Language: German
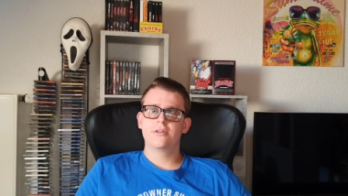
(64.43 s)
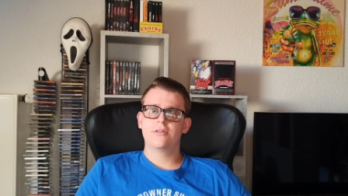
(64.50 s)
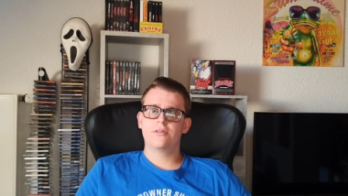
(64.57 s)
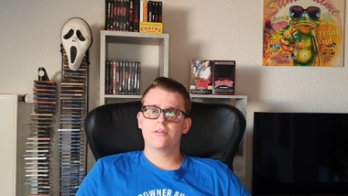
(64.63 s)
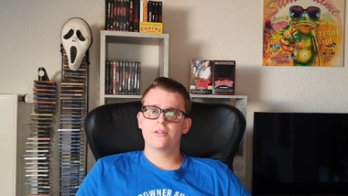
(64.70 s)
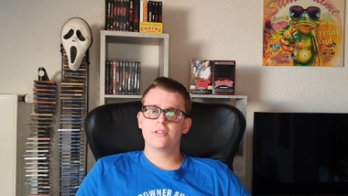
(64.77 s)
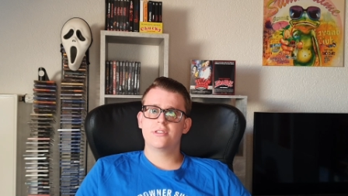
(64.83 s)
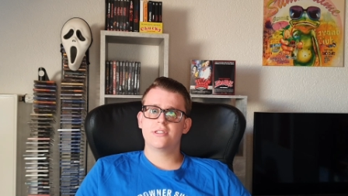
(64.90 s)

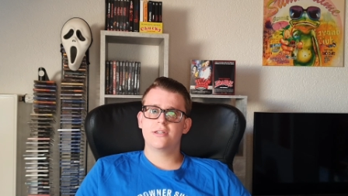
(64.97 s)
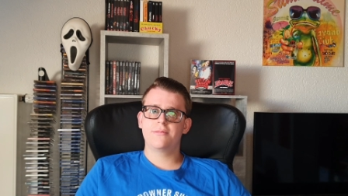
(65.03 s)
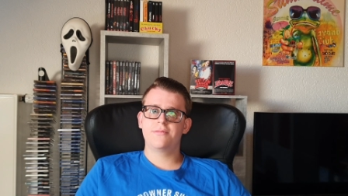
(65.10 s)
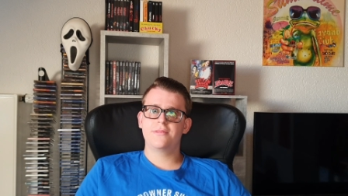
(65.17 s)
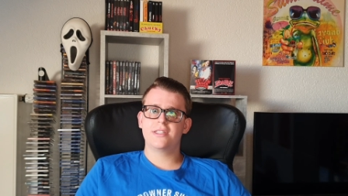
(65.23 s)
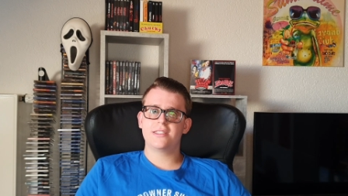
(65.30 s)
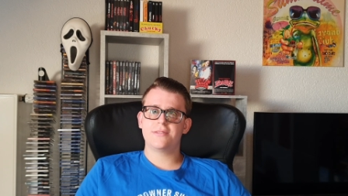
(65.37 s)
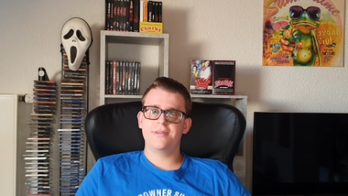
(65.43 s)
und
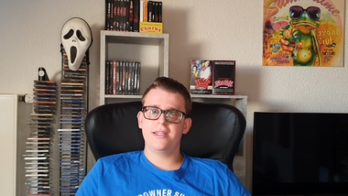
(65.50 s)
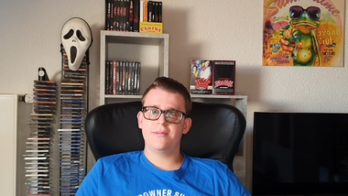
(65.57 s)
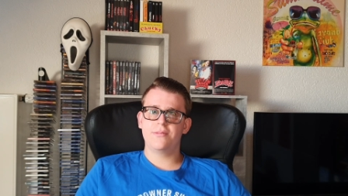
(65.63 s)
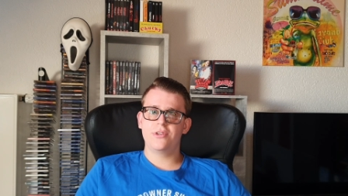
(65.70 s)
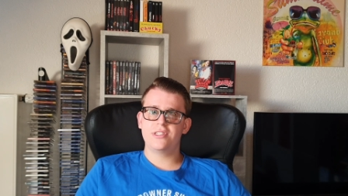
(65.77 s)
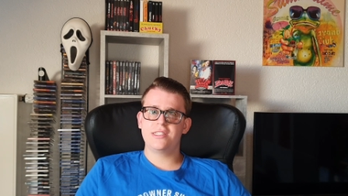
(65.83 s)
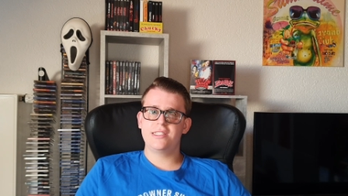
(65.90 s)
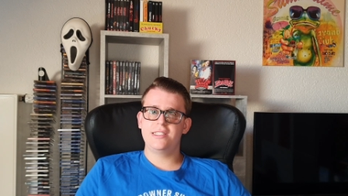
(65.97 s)
ähm, deswegen
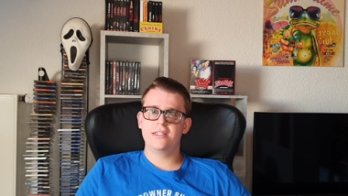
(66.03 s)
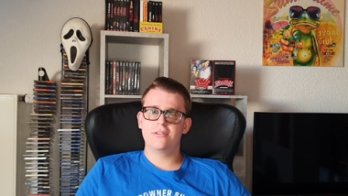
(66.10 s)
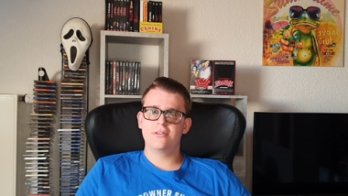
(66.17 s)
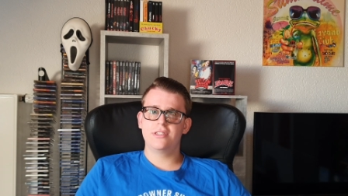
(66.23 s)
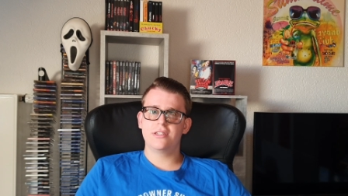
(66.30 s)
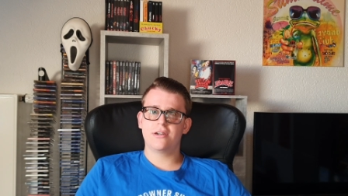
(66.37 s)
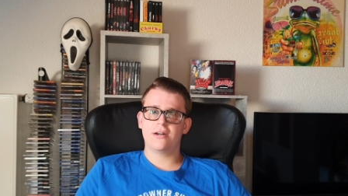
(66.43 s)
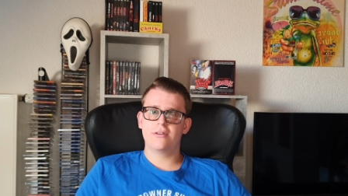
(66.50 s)
möchte ich die
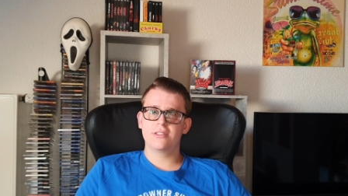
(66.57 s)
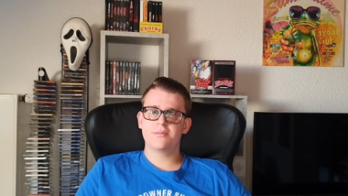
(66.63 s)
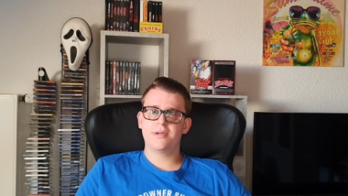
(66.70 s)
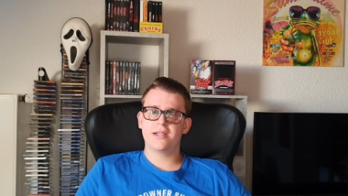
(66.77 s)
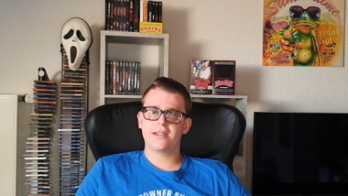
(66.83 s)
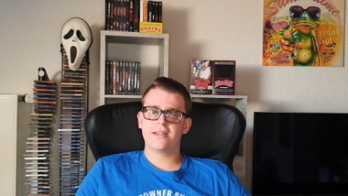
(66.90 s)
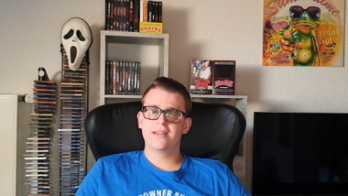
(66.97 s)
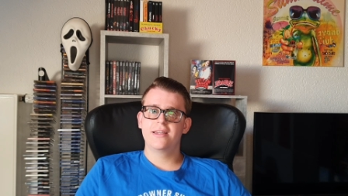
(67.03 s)
natürlich auch
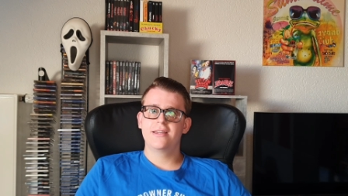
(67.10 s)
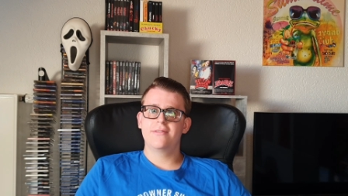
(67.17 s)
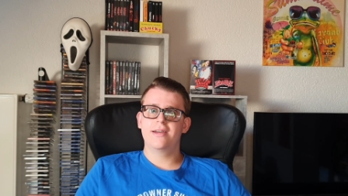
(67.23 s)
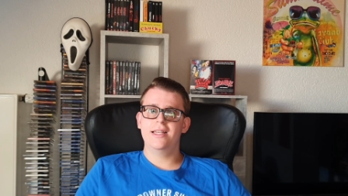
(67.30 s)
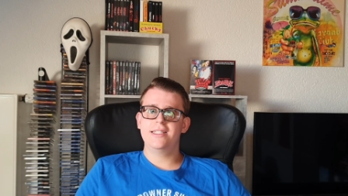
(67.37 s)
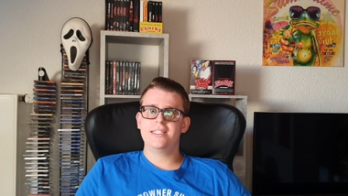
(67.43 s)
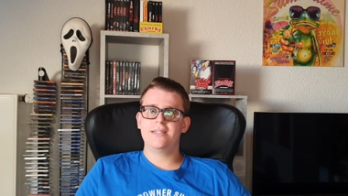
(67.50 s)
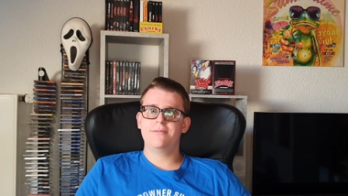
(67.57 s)
auspacken,
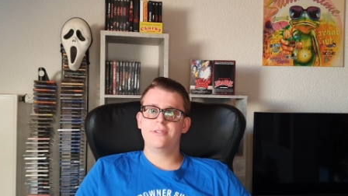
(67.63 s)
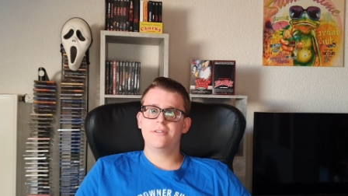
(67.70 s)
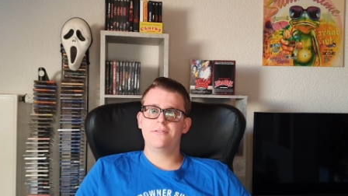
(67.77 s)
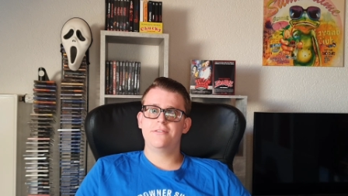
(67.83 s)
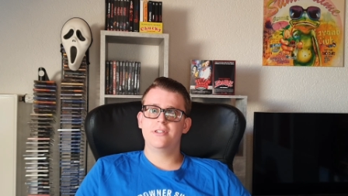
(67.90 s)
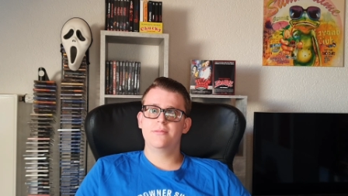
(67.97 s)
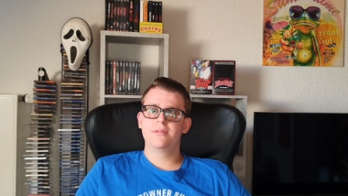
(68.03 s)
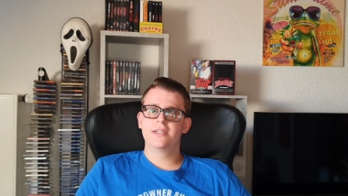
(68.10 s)
weil ich eben den
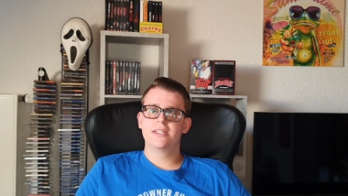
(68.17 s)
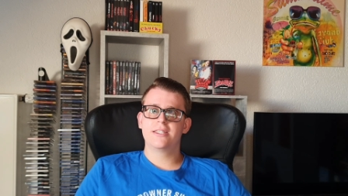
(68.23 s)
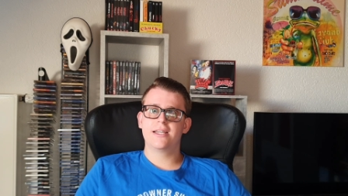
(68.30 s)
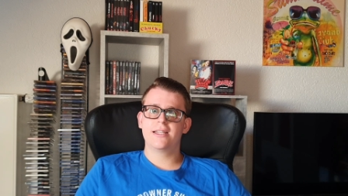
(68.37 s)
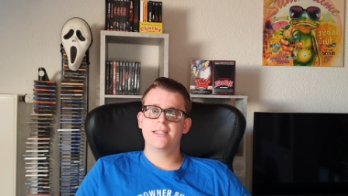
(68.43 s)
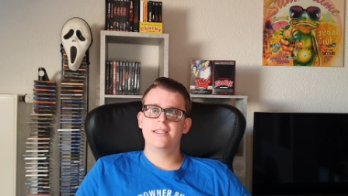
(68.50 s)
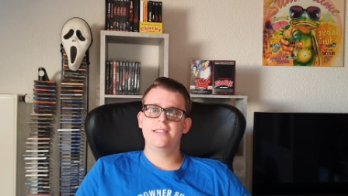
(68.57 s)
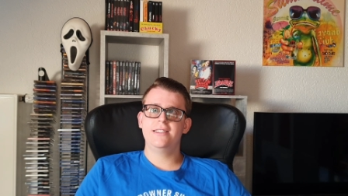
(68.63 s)
Film
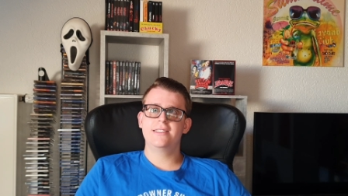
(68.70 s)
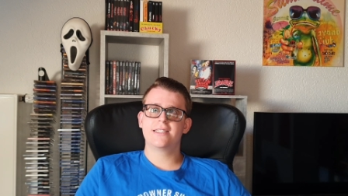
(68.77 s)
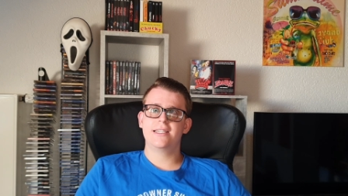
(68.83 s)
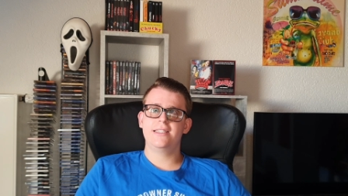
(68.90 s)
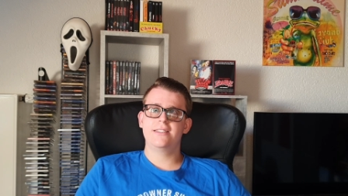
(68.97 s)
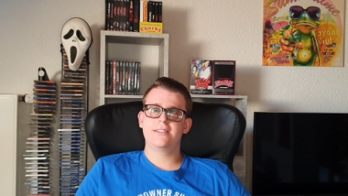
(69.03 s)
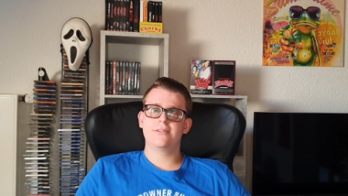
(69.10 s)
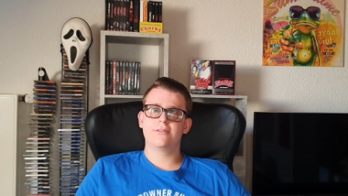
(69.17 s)
dann in dieser
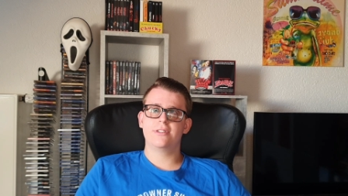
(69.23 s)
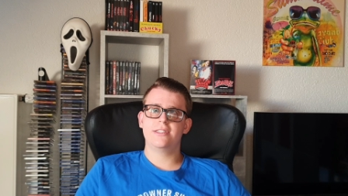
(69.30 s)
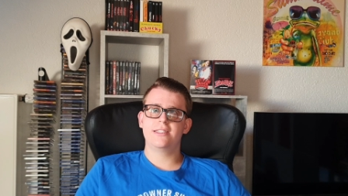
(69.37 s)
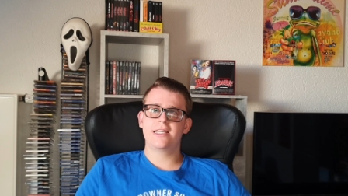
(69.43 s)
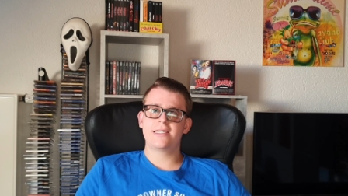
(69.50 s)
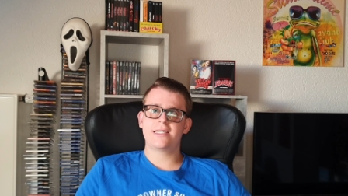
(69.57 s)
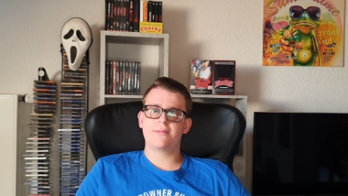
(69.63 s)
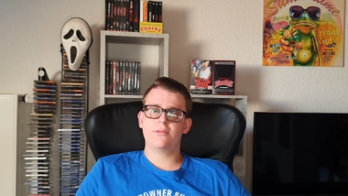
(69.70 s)
Edition in
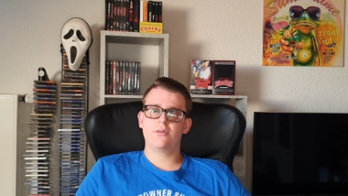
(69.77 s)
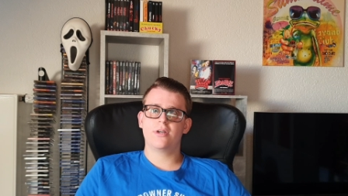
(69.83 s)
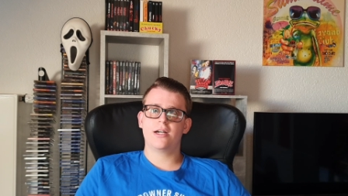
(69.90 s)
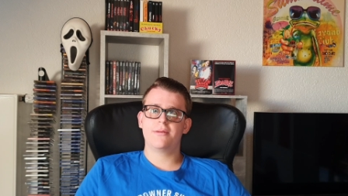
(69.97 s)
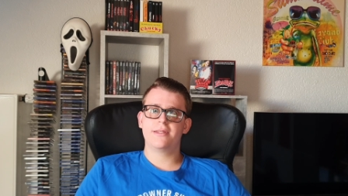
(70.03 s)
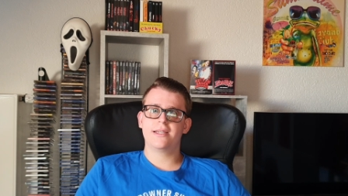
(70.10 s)
der Sammlung habe.